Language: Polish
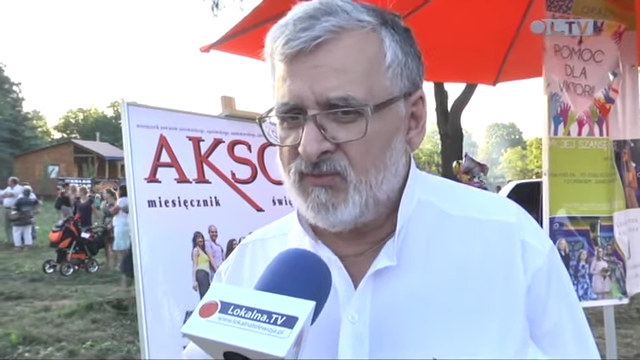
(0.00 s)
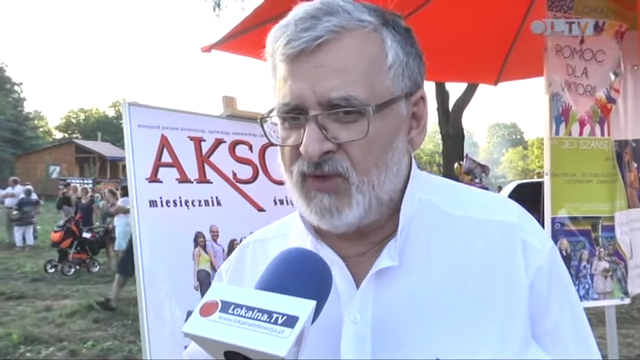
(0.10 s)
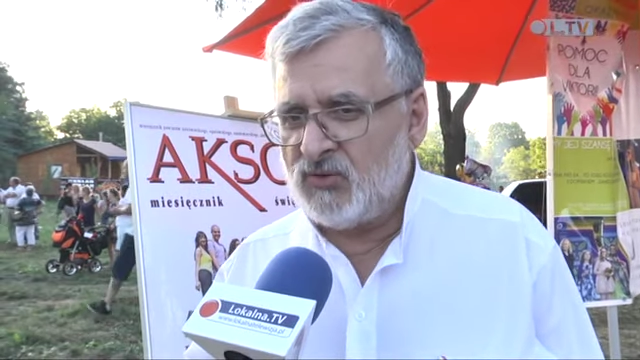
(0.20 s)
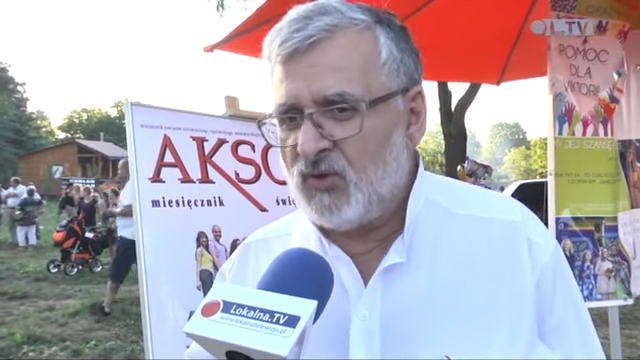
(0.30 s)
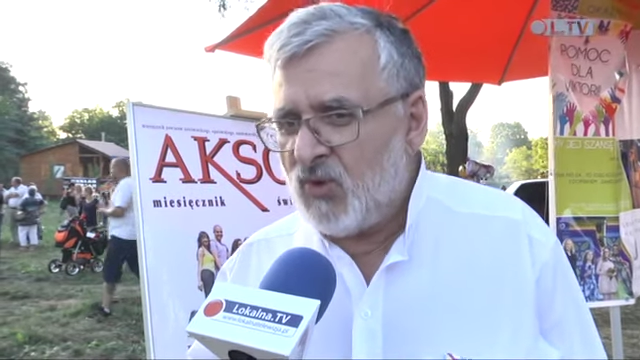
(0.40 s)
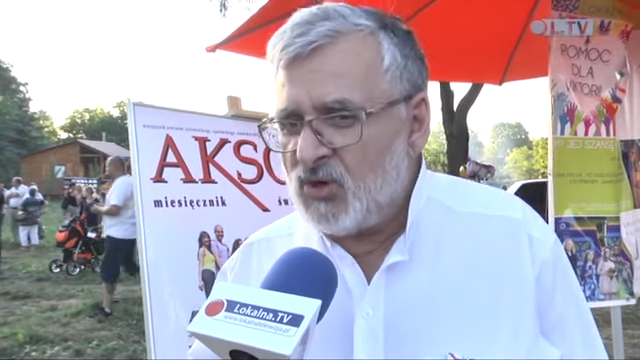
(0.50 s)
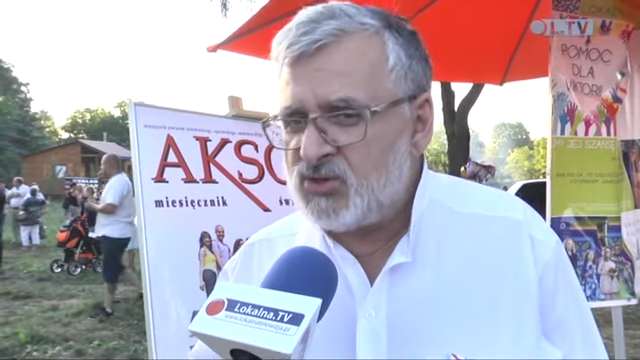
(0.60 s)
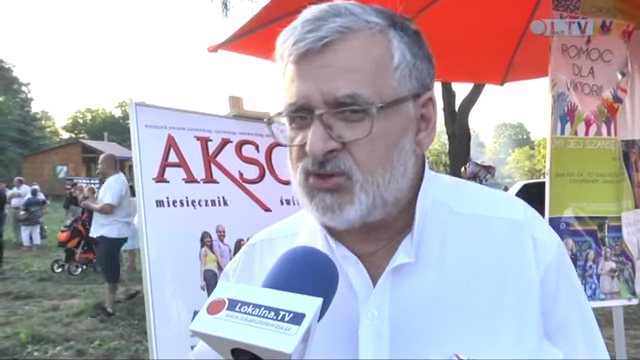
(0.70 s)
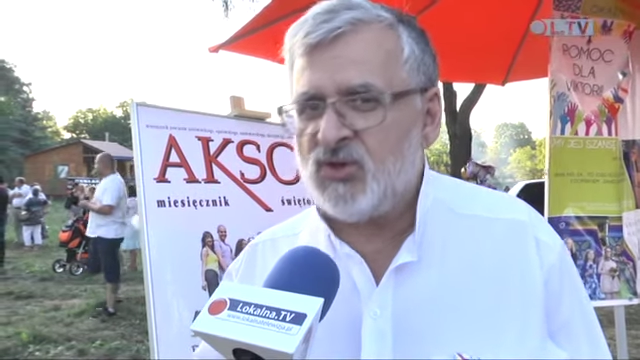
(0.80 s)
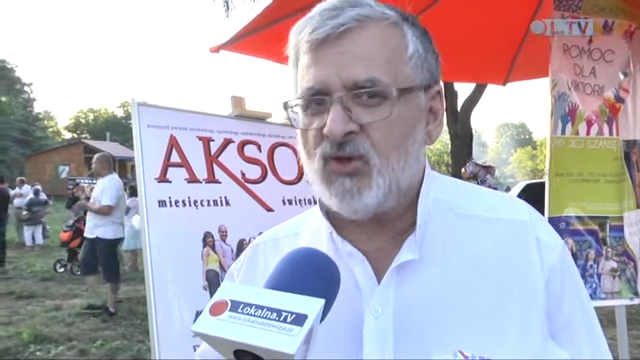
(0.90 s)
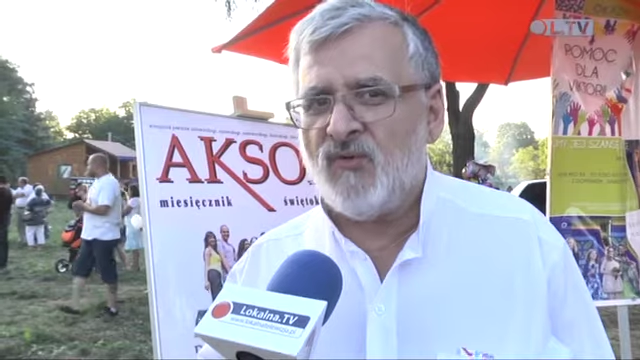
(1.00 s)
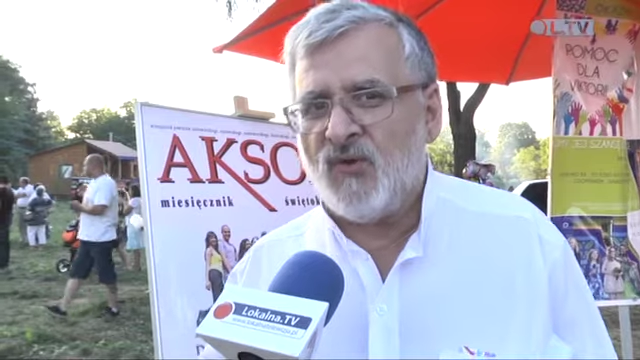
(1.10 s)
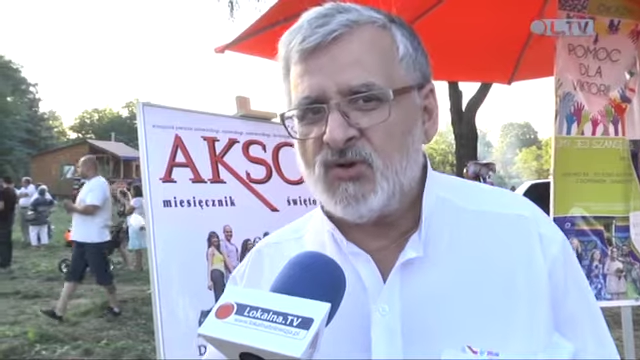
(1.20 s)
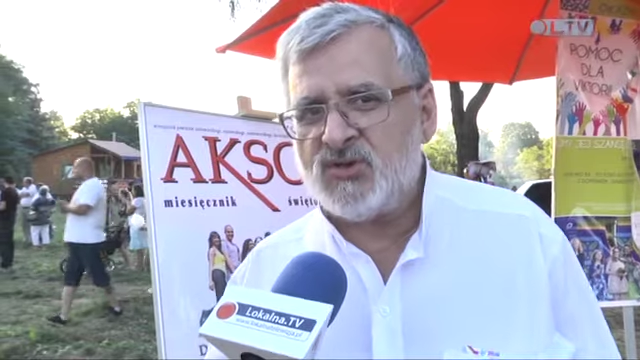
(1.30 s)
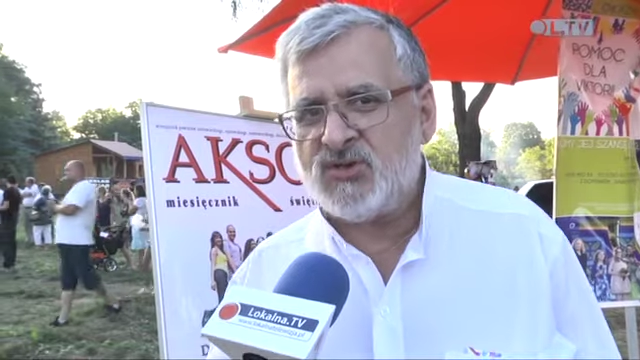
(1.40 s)
wiadomości,
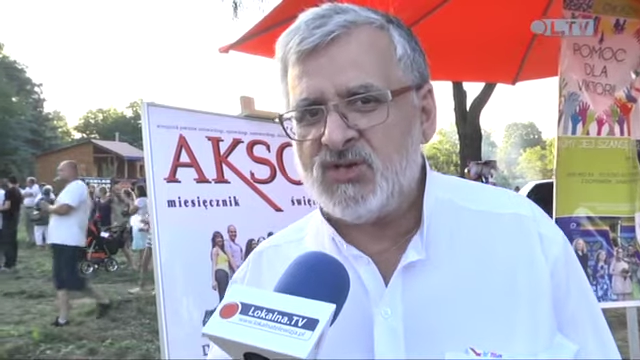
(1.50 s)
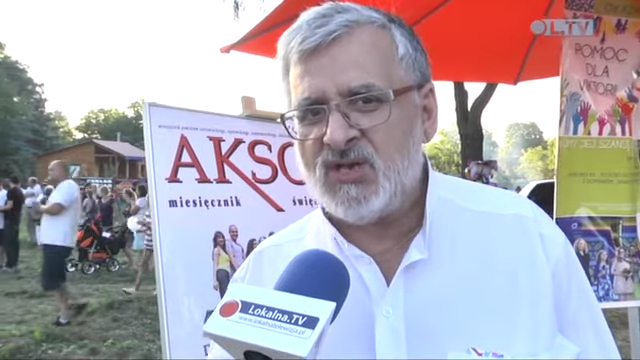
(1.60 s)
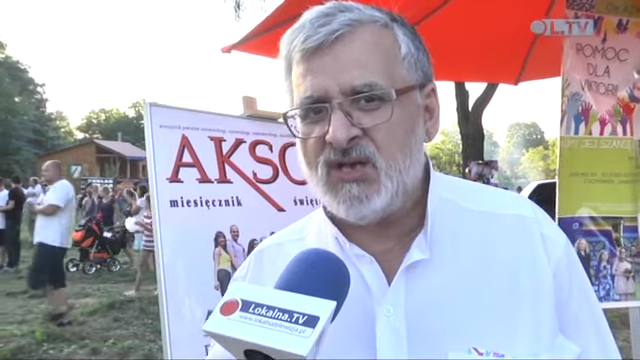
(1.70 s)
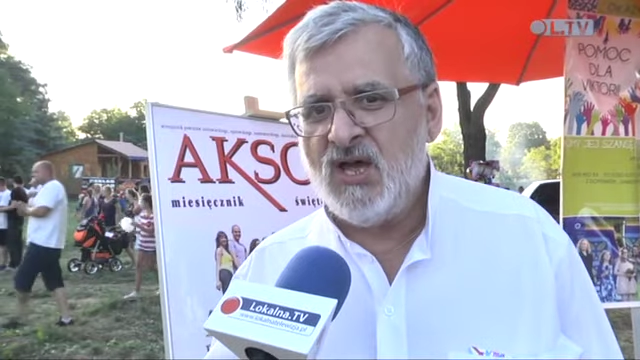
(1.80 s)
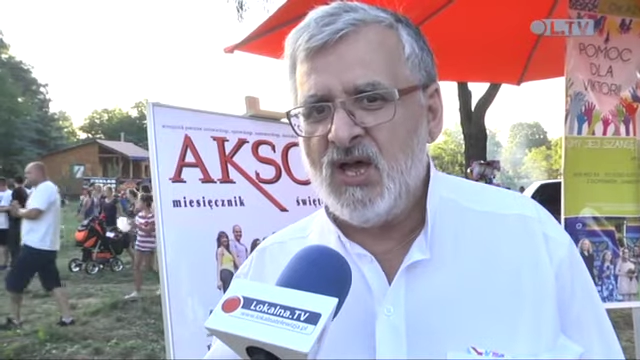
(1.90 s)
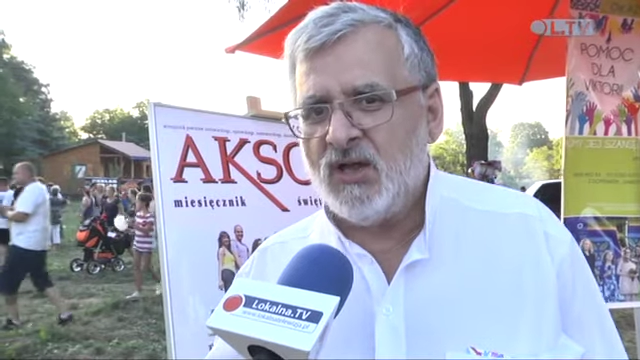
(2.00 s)
nowości